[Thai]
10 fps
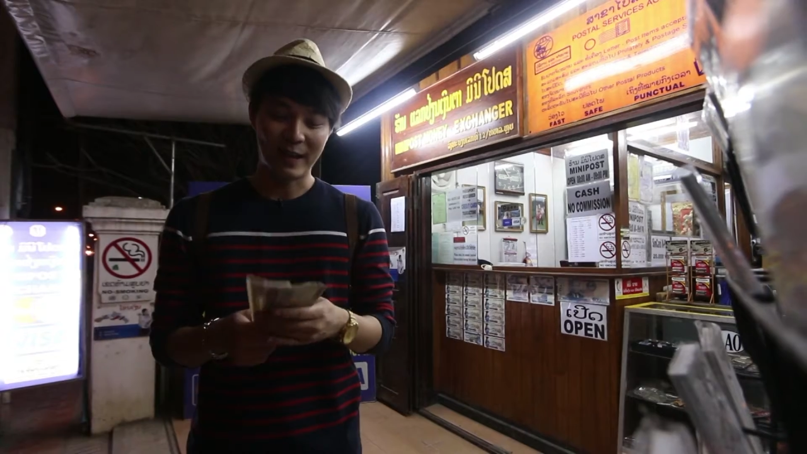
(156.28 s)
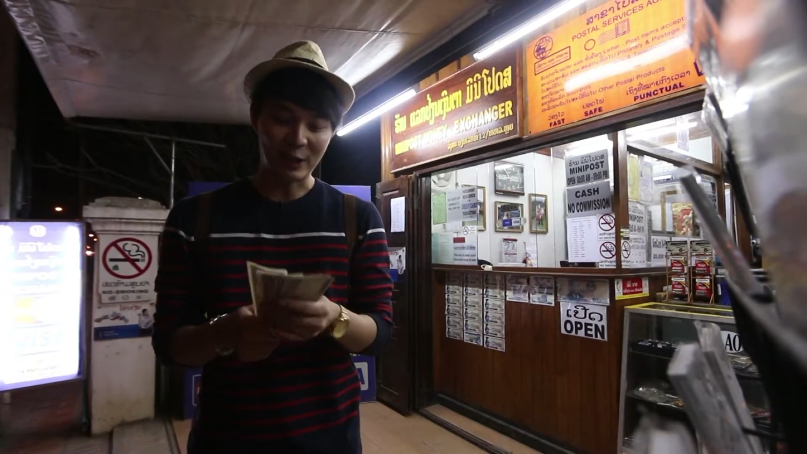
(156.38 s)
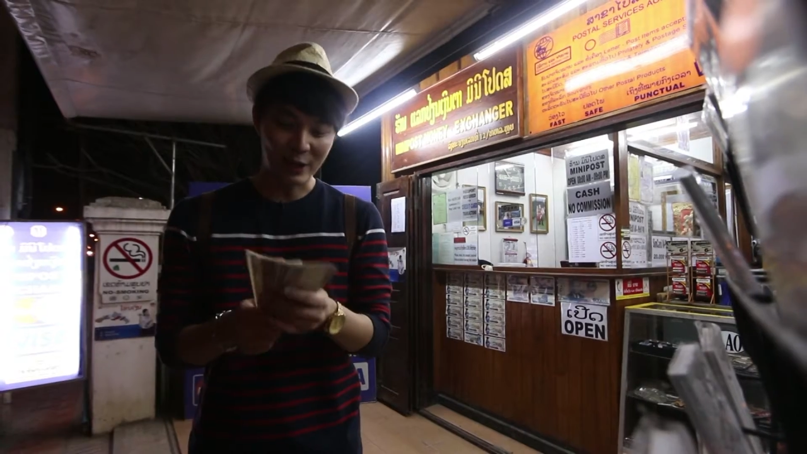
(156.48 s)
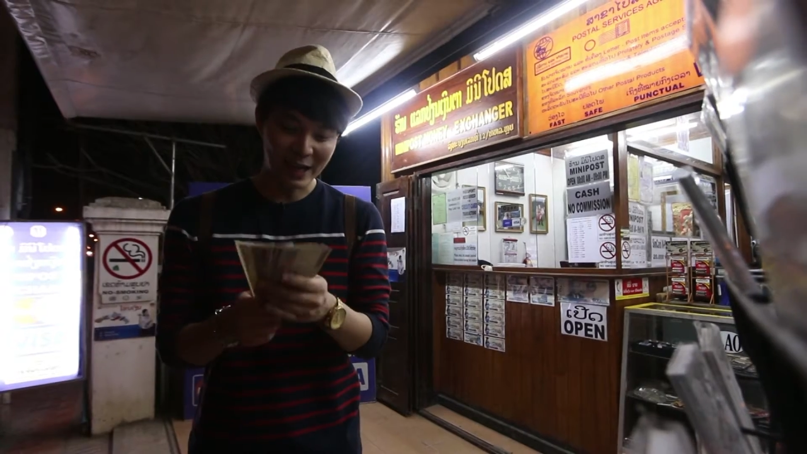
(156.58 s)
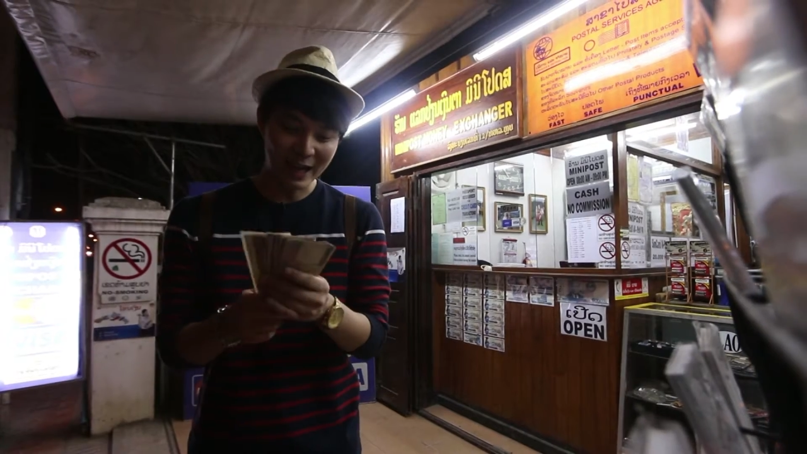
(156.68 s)

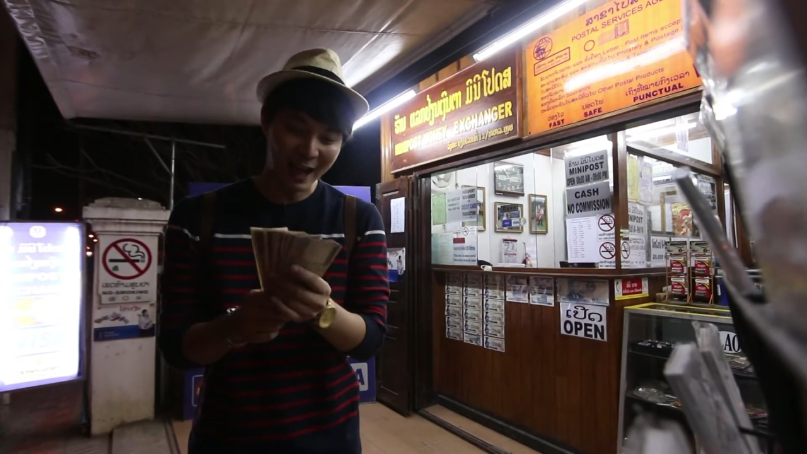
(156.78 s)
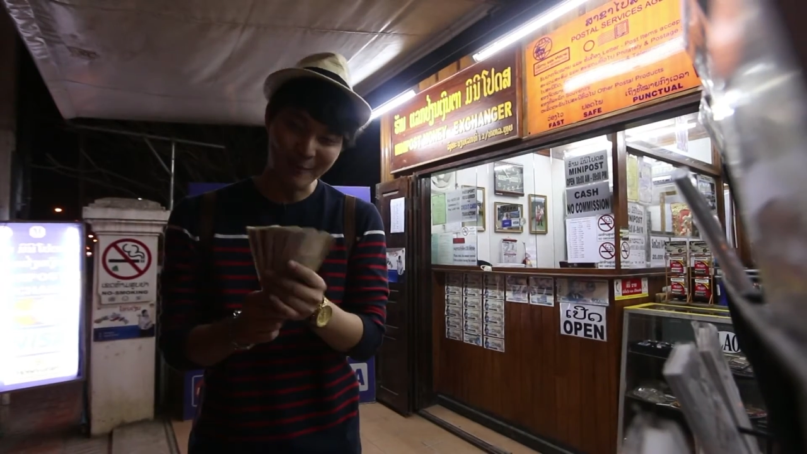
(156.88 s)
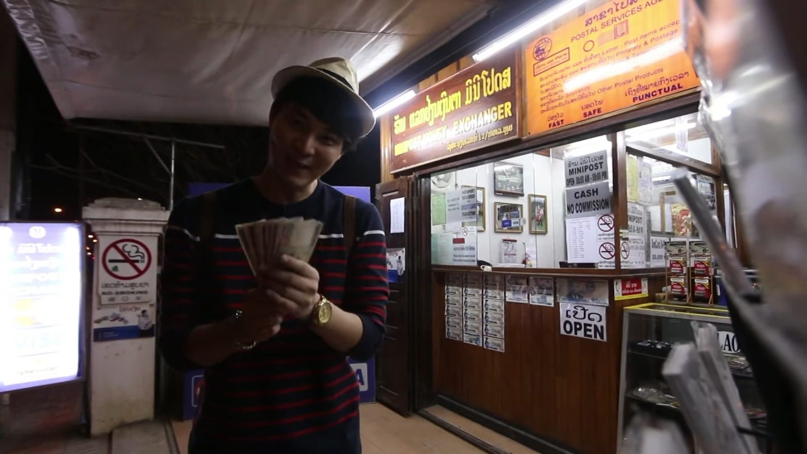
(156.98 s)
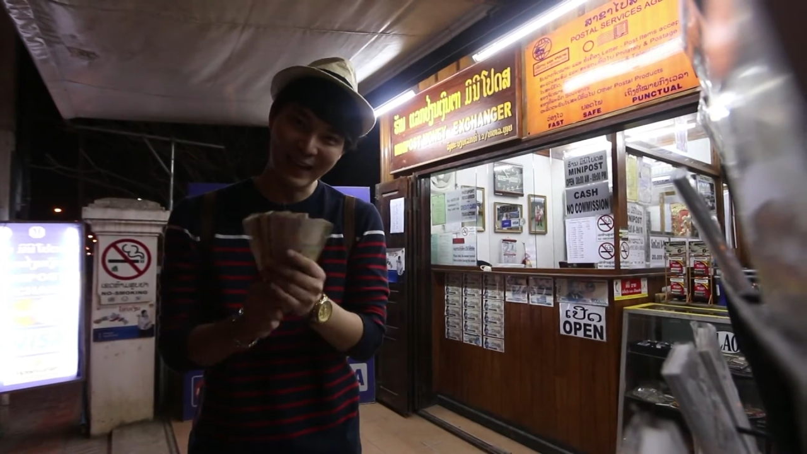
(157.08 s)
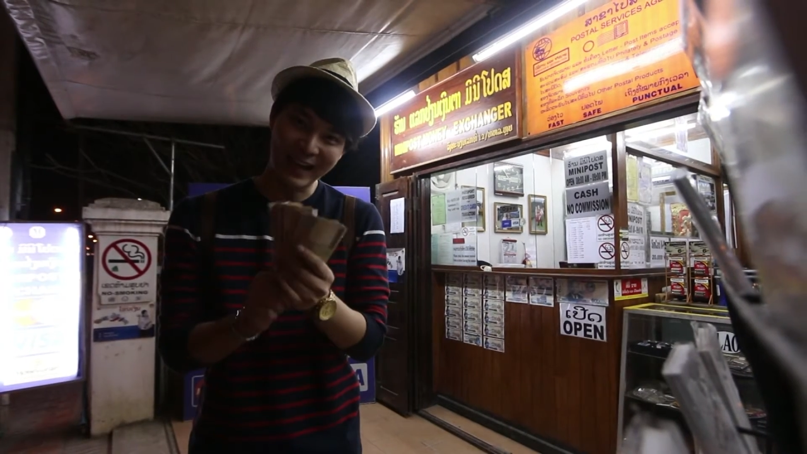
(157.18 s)
ตอนนี้นะครับ
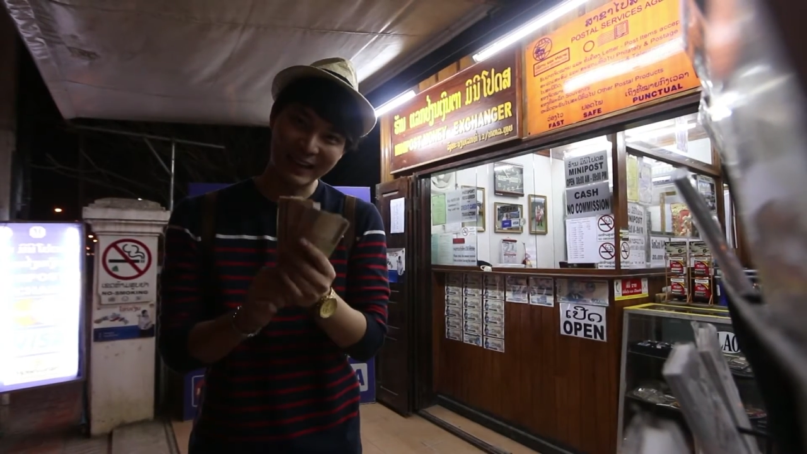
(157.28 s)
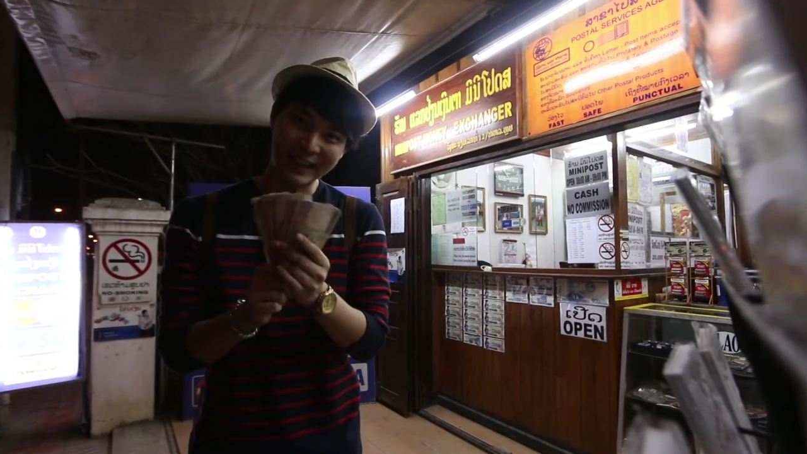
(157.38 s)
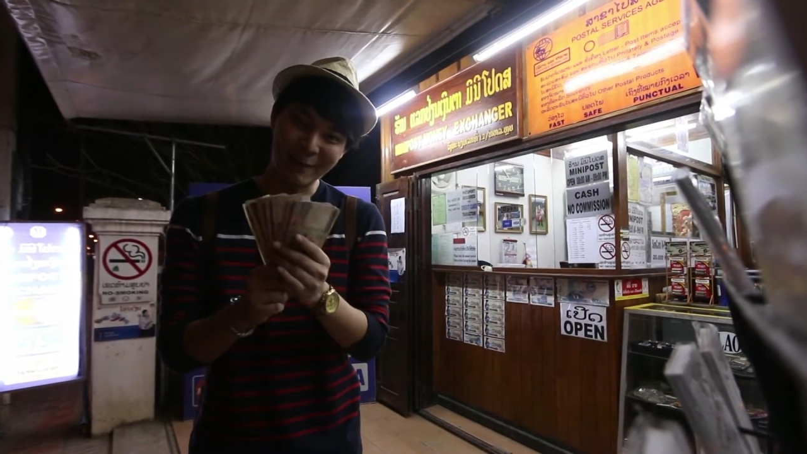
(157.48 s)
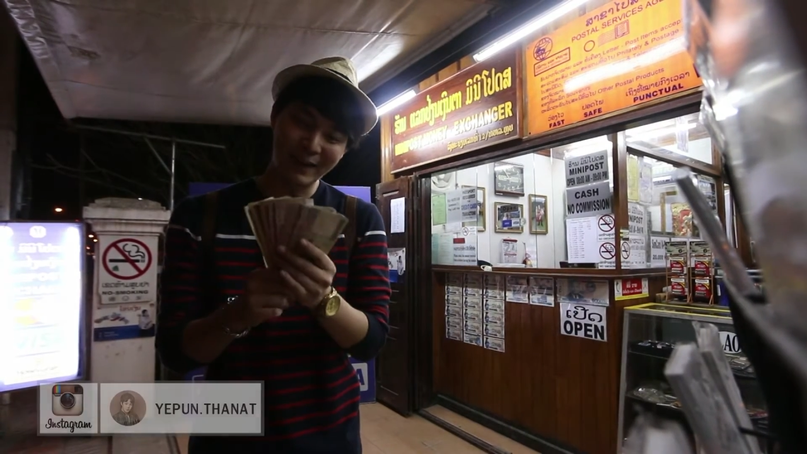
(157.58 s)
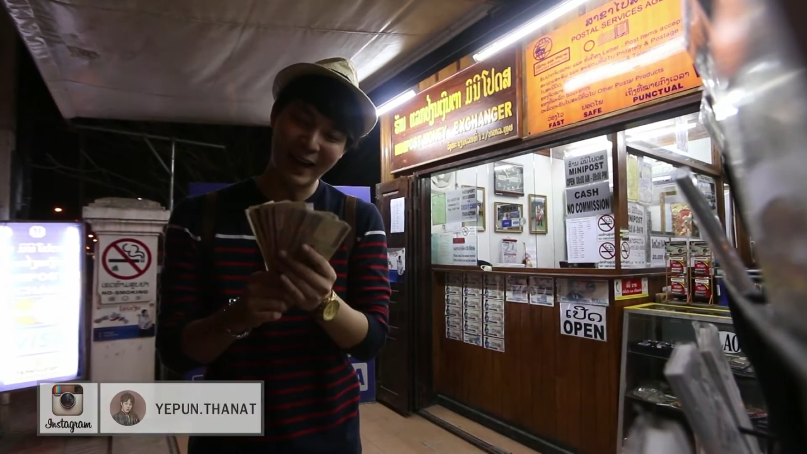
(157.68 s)
มีเงิน
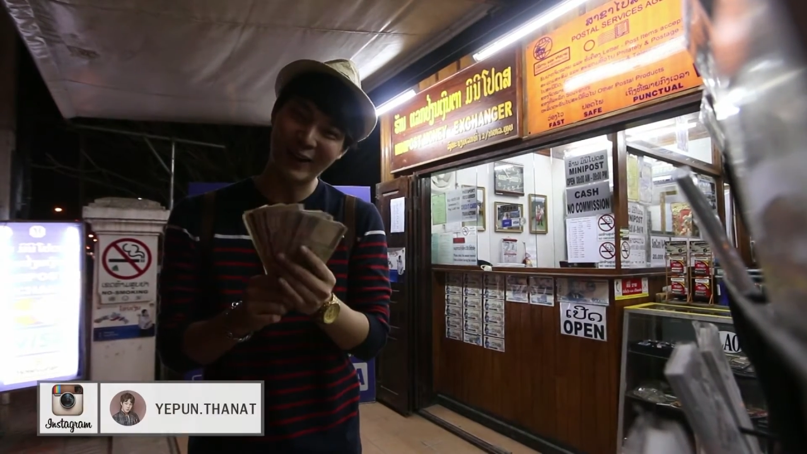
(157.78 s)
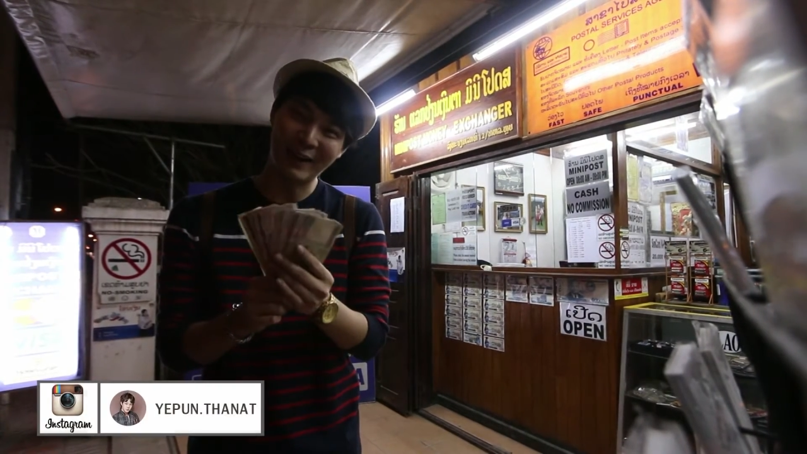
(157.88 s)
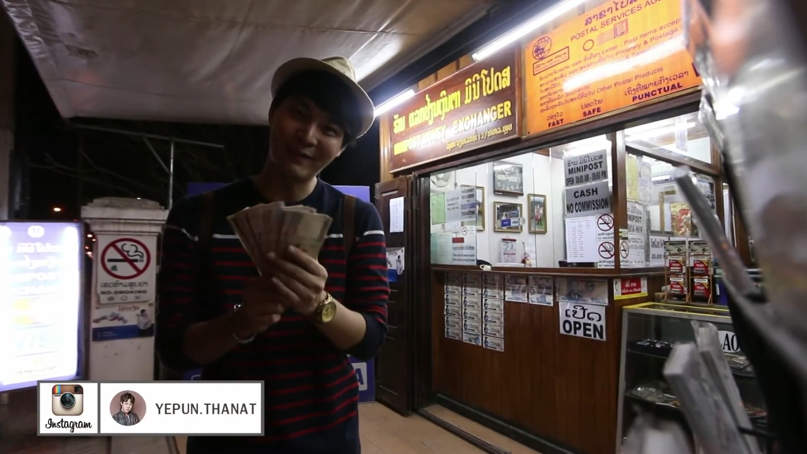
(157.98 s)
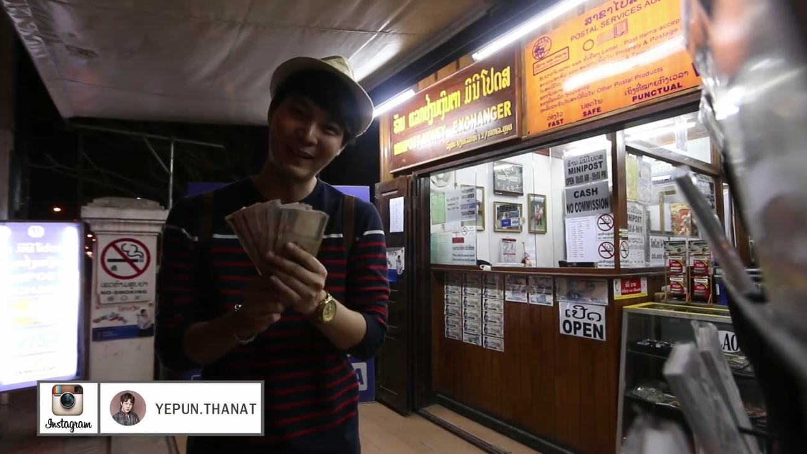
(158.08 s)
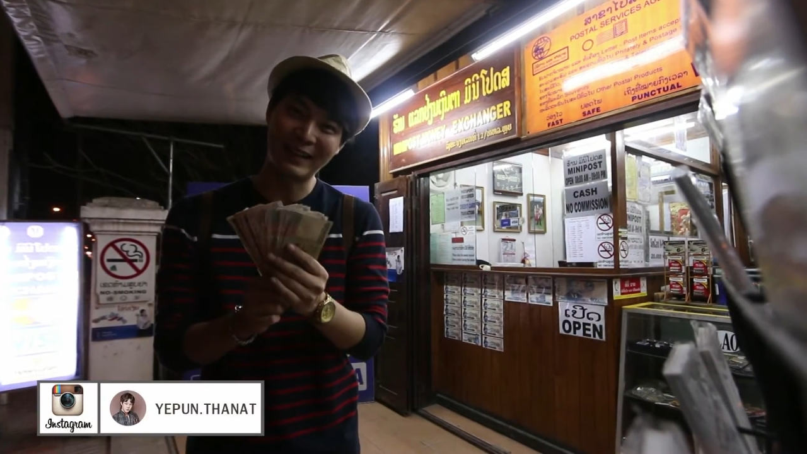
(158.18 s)
เต็มเลยอยู่
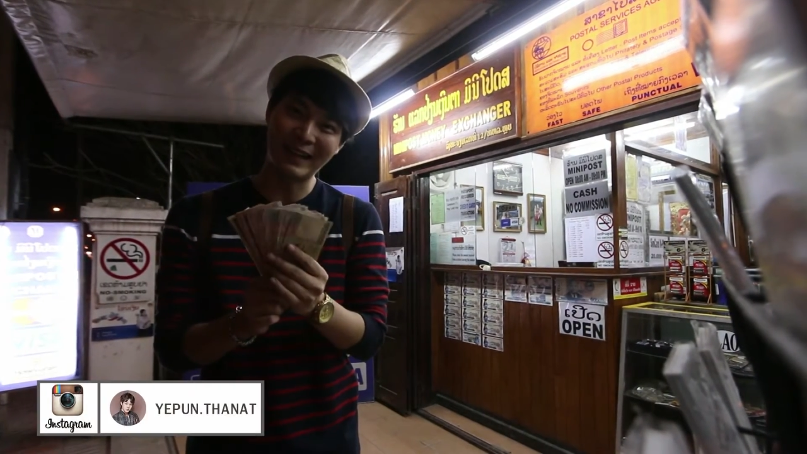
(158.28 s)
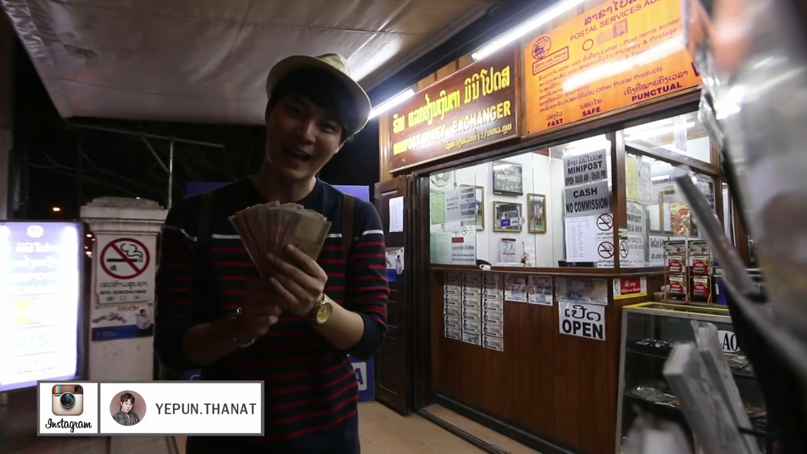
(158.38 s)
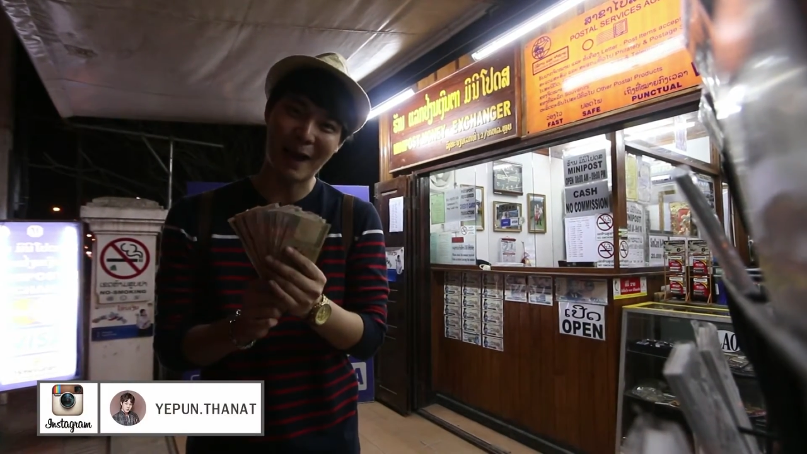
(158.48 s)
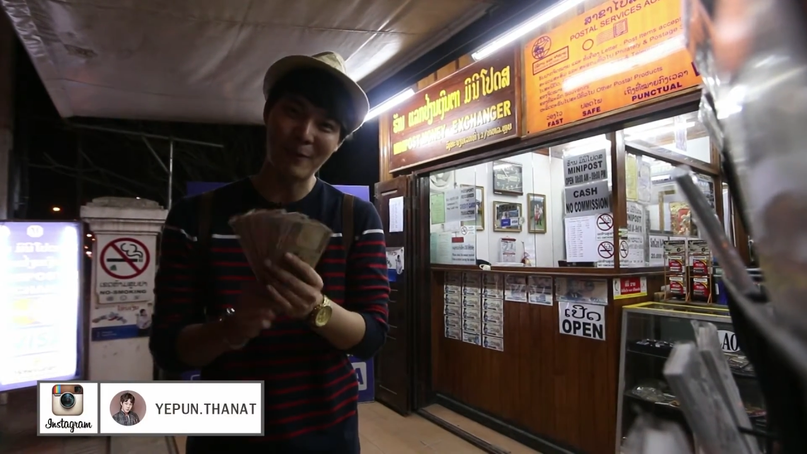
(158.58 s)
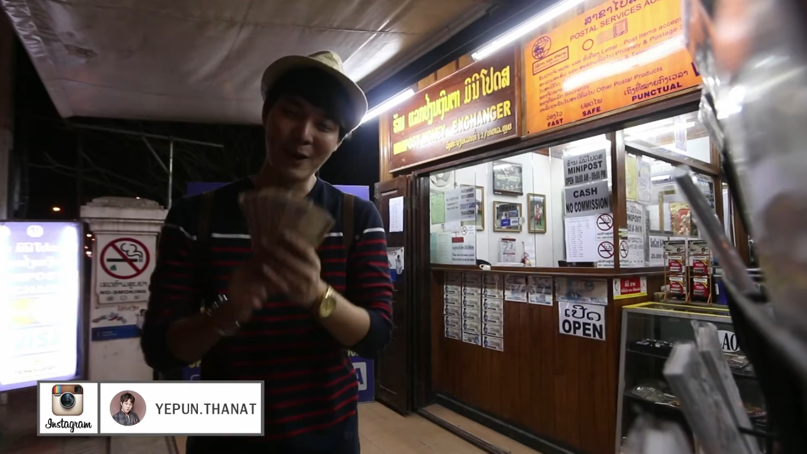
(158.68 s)
ในมือนะ
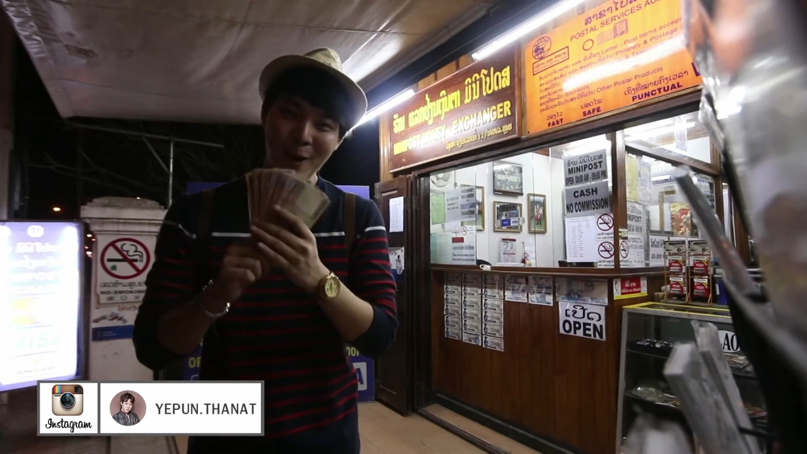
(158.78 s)
ครับ